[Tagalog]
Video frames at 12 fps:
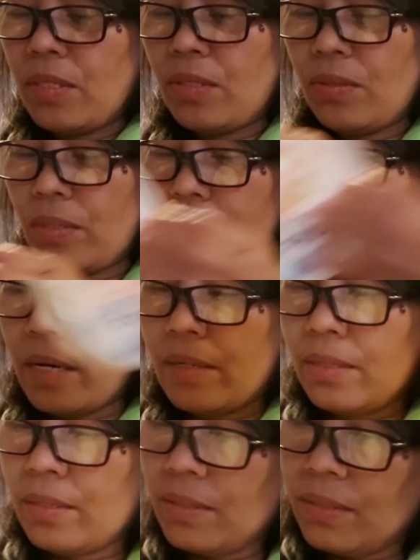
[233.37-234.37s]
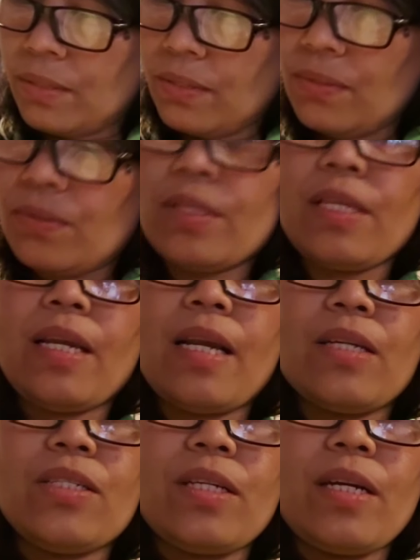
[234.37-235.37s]
So, ayan. Konti
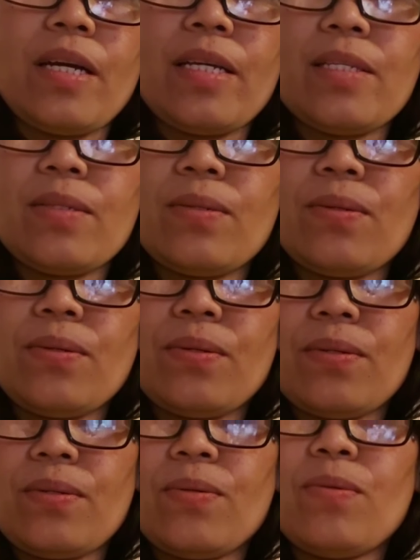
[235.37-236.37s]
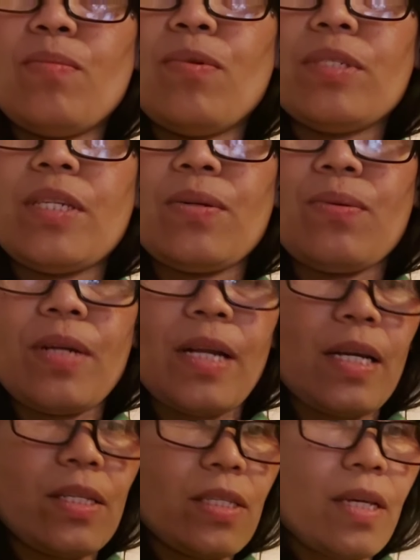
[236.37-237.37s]
na lang siya guys. So, Ubusin ko
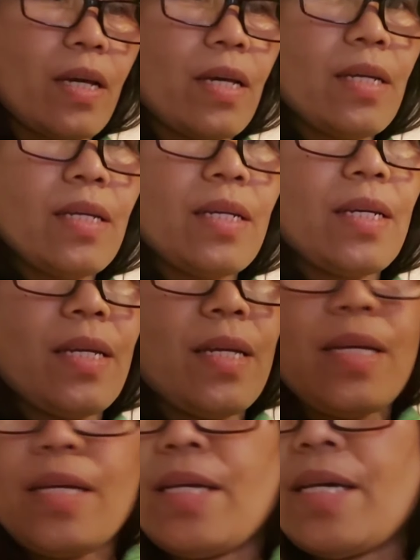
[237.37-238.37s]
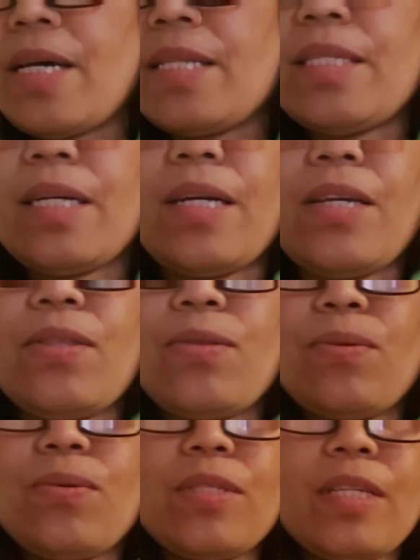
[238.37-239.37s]
na siya. At saka
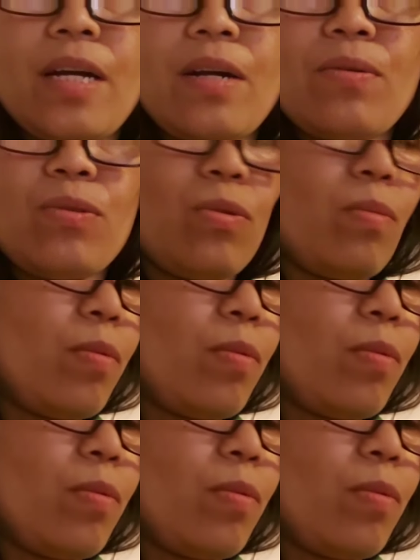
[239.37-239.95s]
ito, saka ko ito